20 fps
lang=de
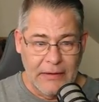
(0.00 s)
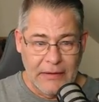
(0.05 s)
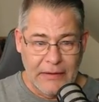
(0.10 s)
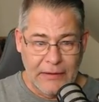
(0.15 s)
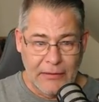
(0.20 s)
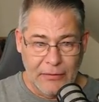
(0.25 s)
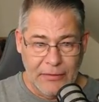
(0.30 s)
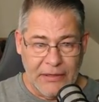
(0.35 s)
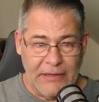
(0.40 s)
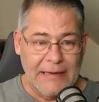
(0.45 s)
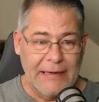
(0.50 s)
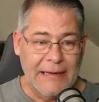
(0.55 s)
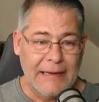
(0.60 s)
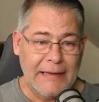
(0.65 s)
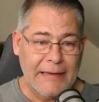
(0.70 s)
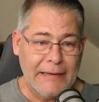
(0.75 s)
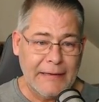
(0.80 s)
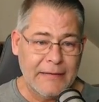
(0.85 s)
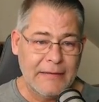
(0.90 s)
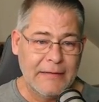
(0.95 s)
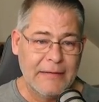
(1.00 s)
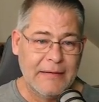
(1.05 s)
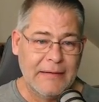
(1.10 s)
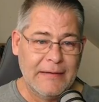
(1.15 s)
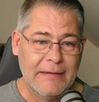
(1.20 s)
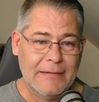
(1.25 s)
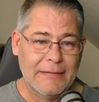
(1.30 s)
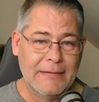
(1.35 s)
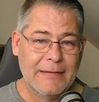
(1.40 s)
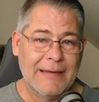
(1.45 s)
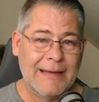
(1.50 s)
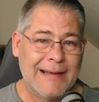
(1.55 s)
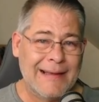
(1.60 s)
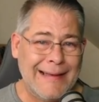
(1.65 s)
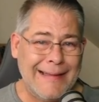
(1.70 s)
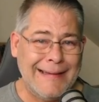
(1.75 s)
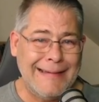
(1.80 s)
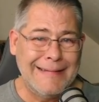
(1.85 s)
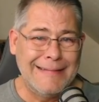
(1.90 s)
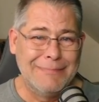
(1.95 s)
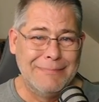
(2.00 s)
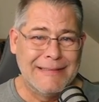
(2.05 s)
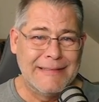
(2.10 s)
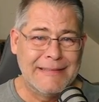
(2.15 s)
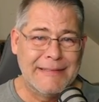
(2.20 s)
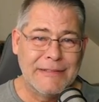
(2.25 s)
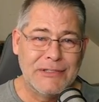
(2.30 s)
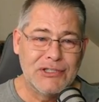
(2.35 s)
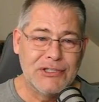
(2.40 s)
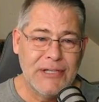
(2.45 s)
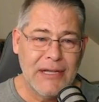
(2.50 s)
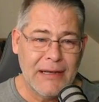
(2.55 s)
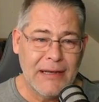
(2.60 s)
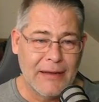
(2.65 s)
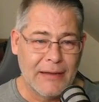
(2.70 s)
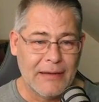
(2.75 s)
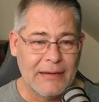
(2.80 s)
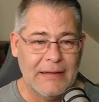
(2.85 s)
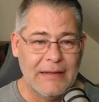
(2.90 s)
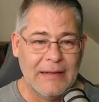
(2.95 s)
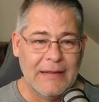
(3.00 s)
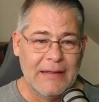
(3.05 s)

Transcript: noch eine kleine, ein kleines bisschen schneller,